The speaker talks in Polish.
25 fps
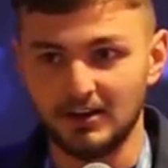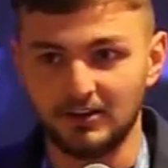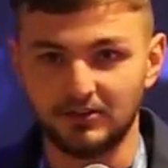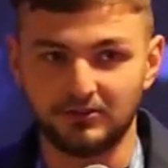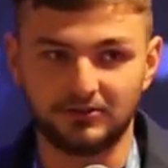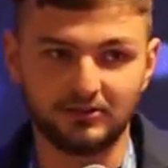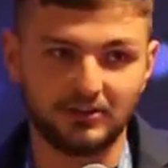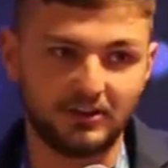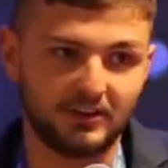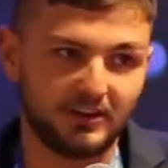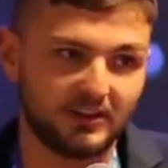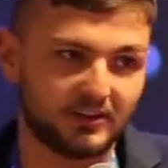
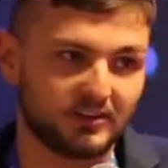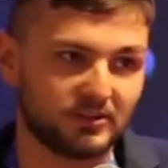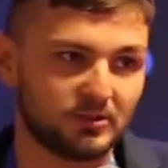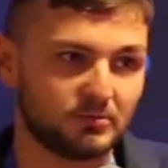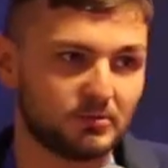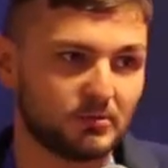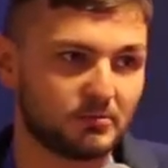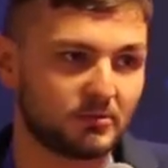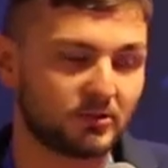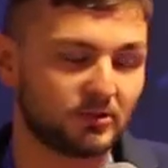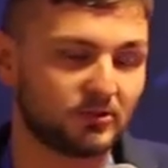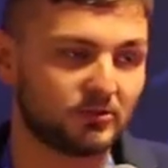Czyli jest to
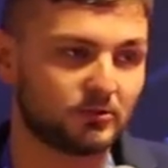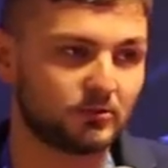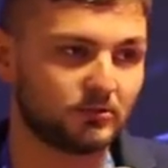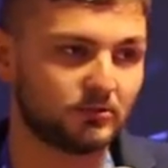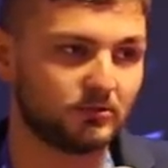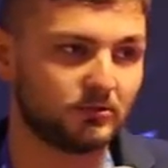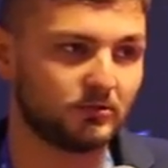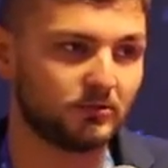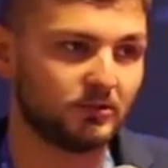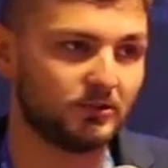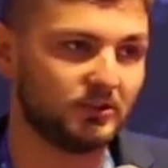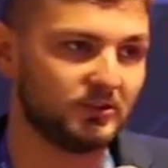po
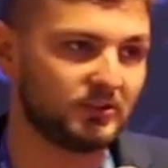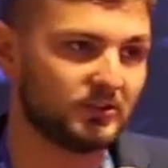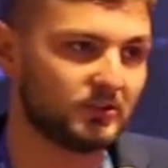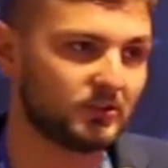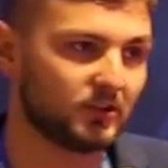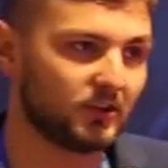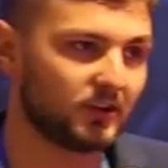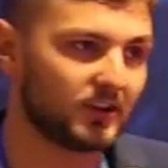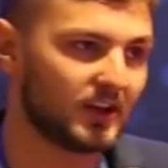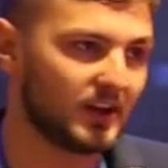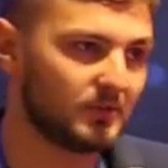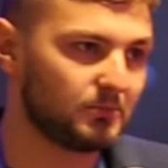prostu
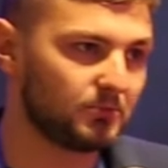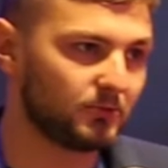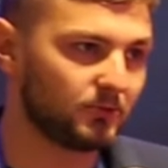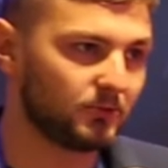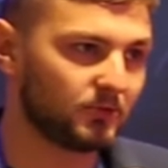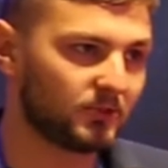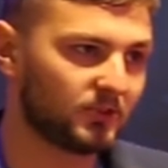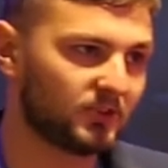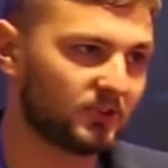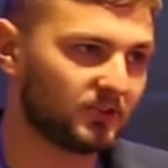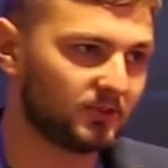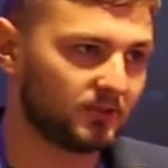historia
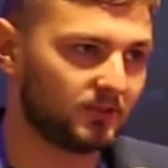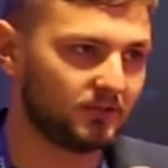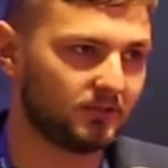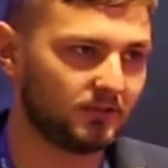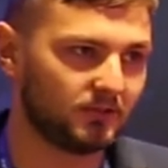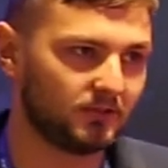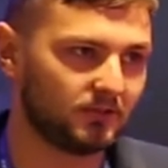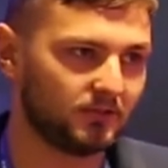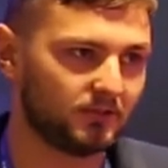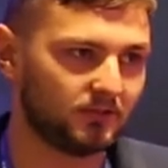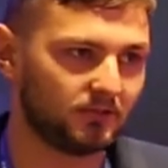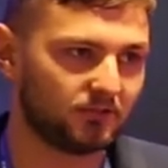plus
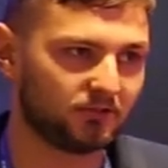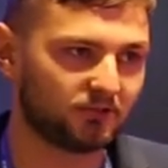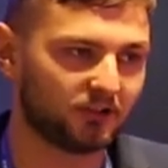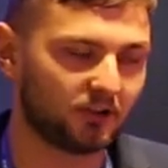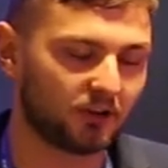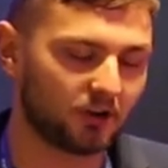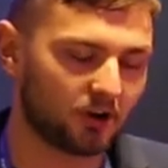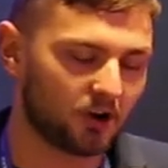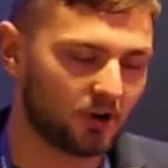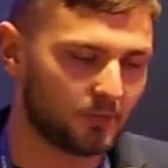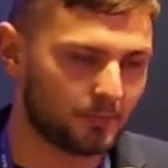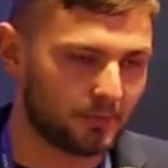y,
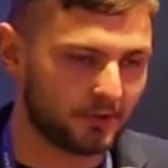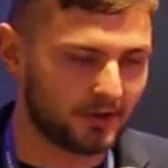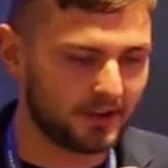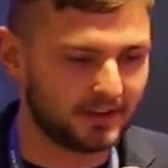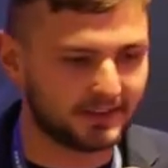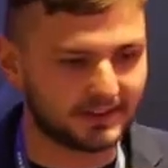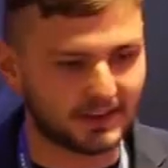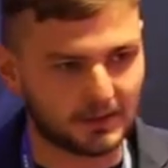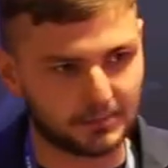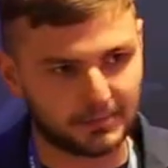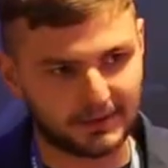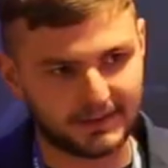szeroko
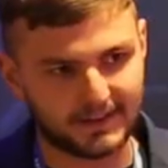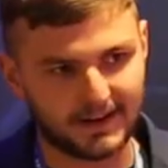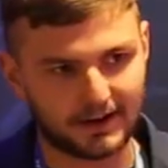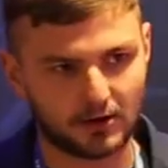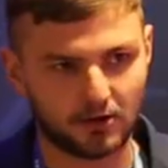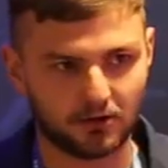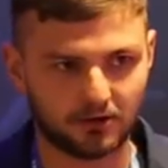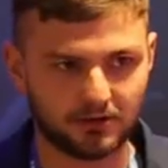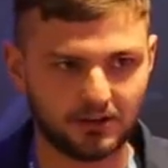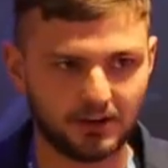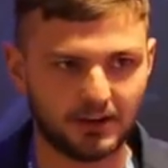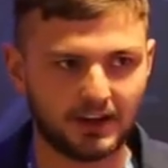pojęta
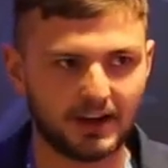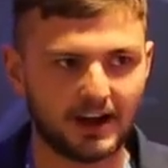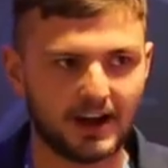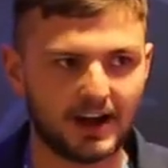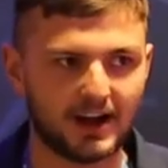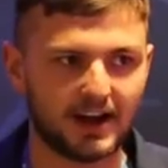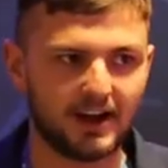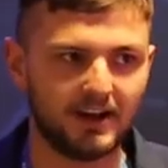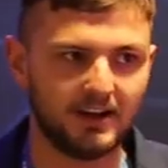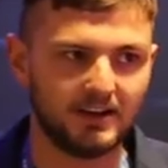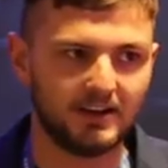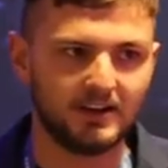
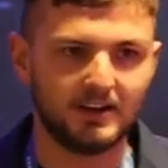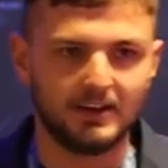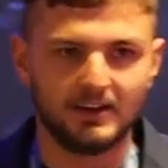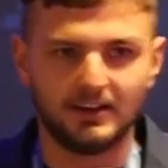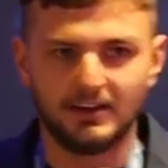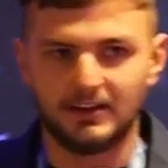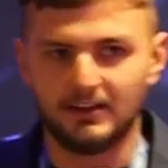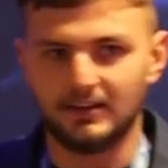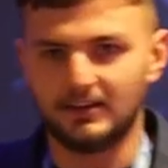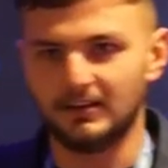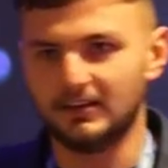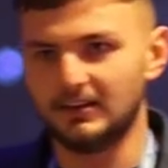pedagogika,
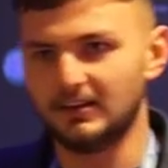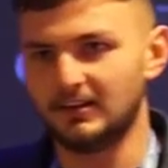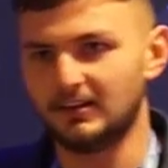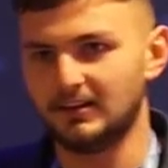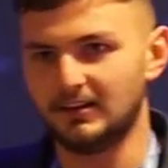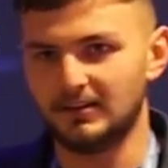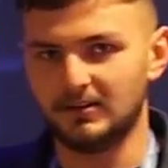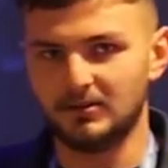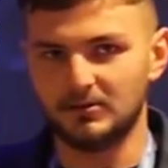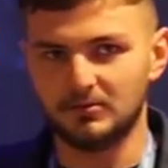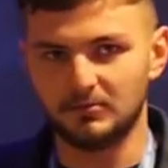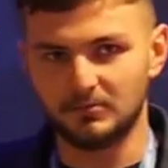y,
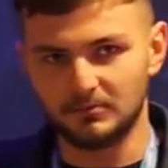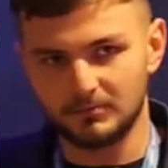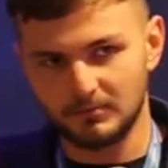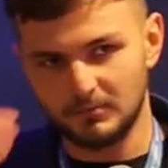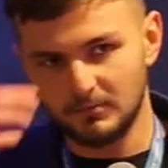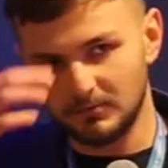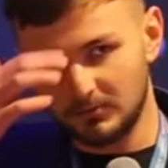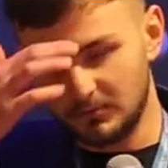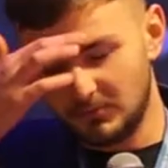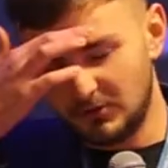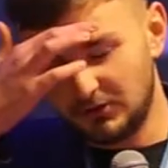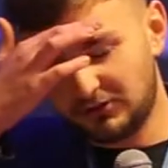
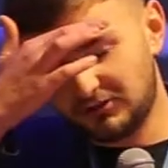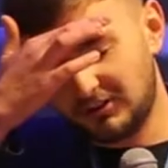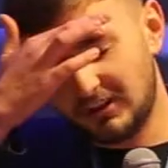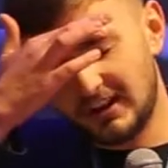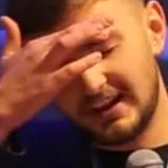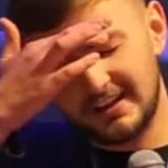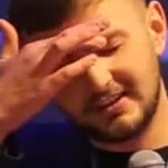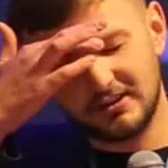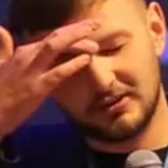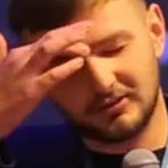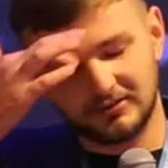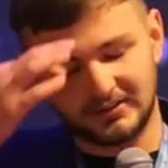
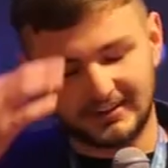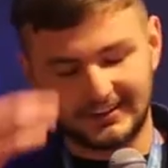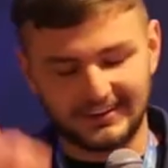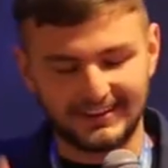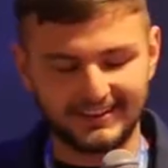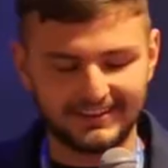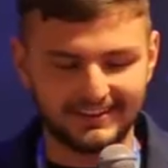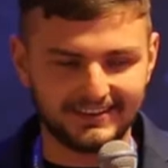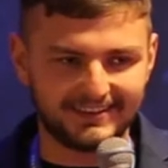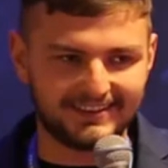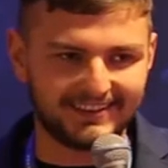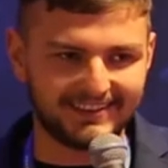myślenie o
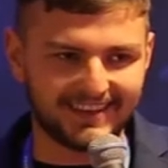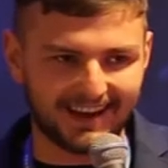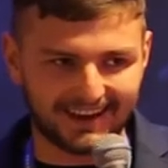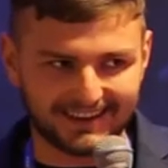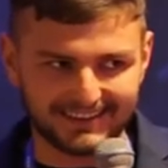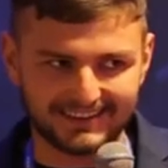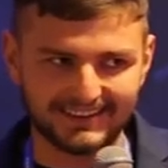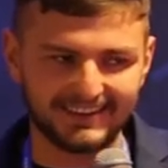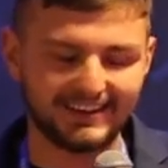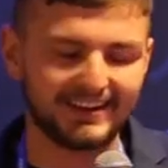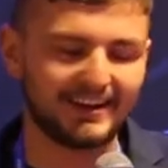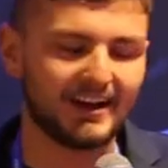
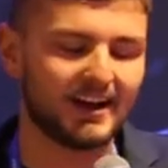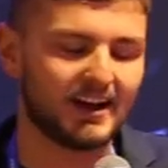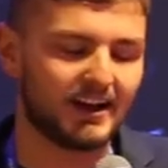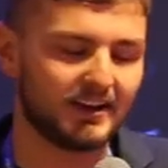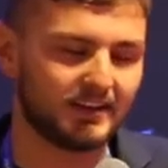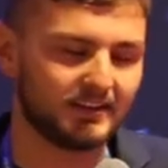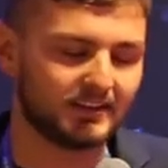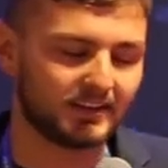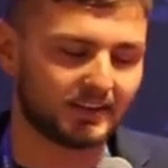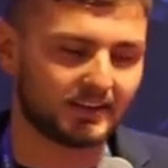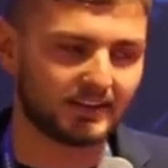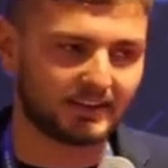dydaktyka
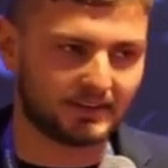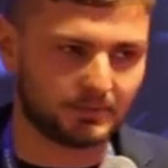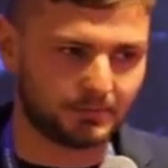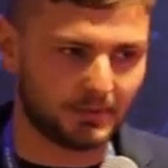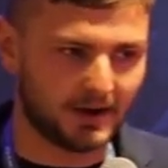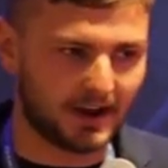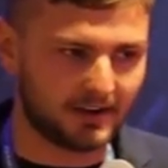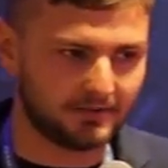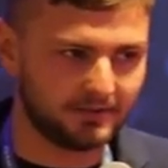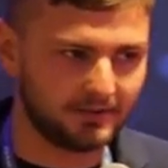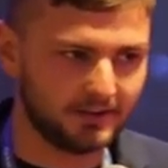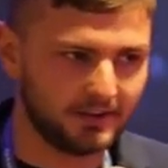i takie
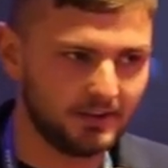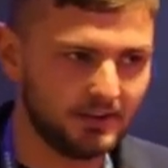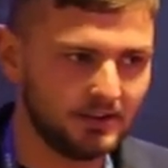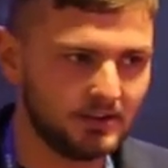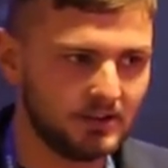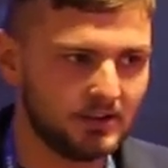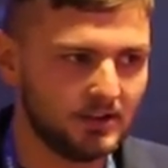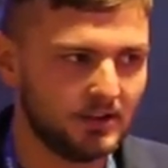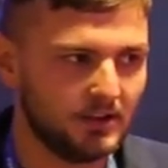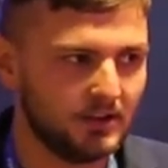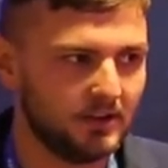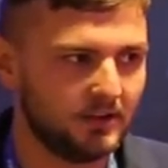sprawy.
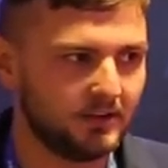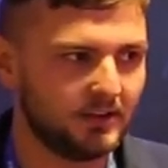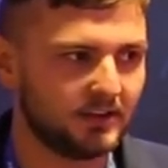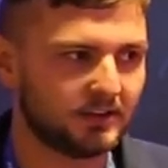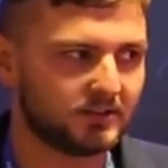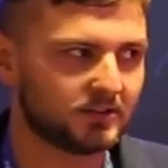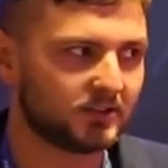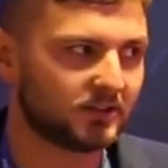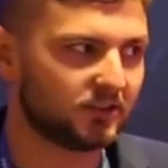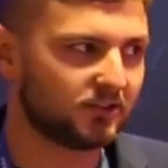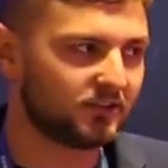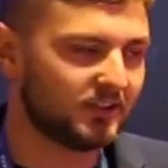
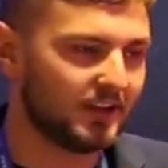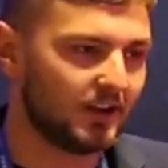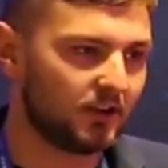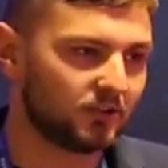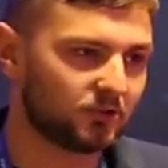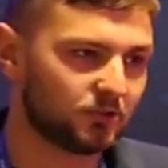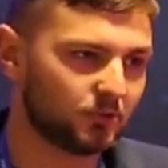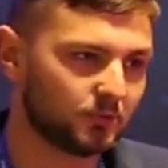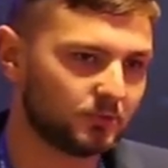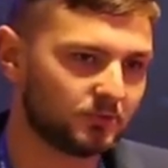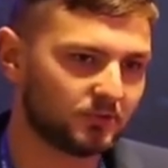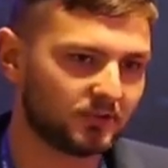Jest to też dla
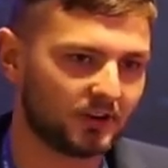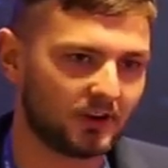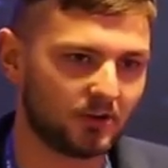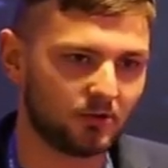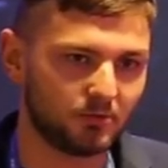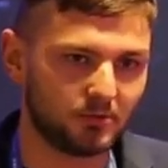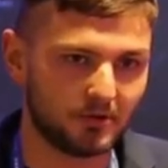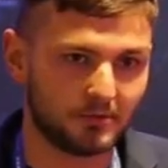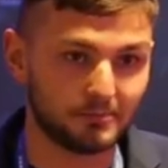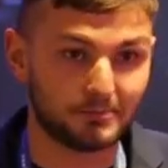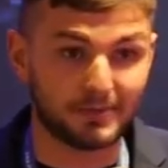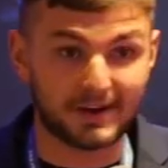osób, które
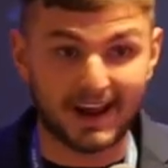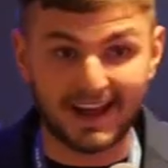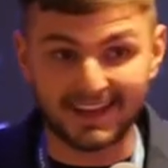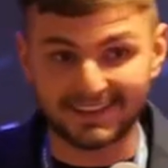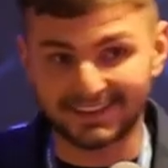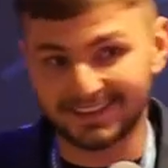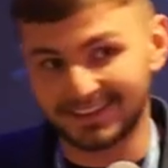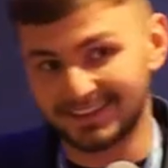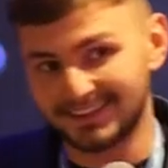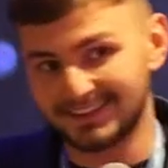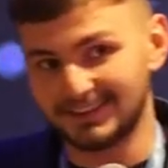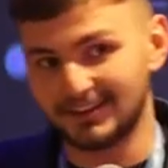lubią
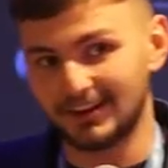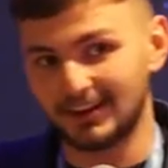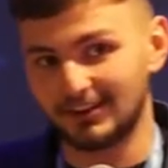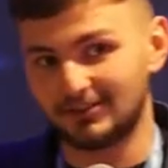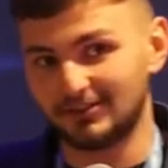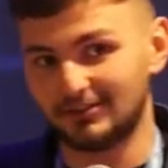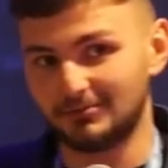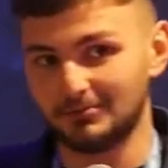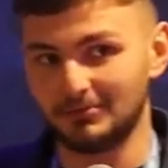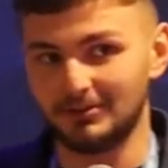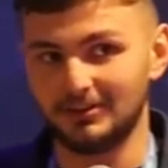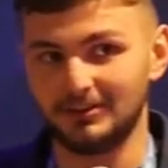pracę z
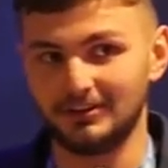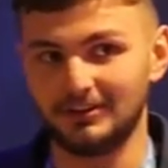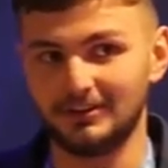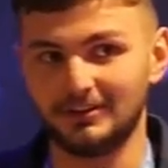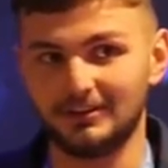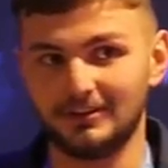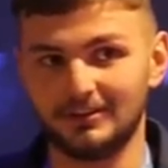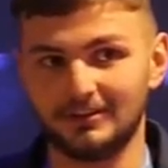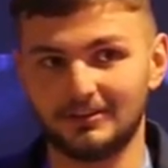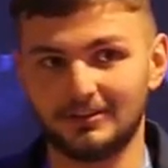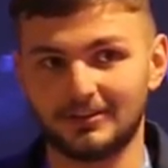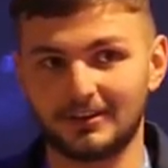
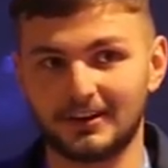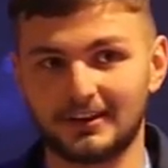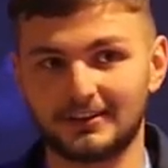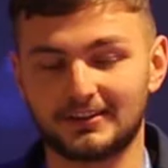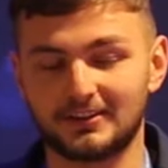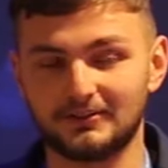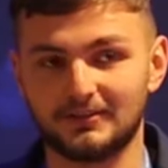dziećmi oraz